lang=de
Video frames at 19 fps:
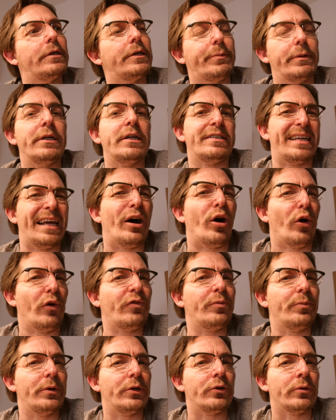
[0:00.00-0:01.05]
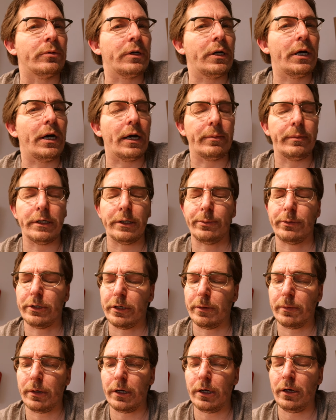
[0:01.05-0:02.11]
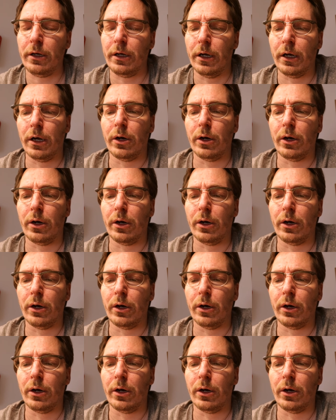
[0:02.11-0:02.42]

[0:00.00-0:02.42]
ich bin da sehr offen mit umgegangen mit dem Thema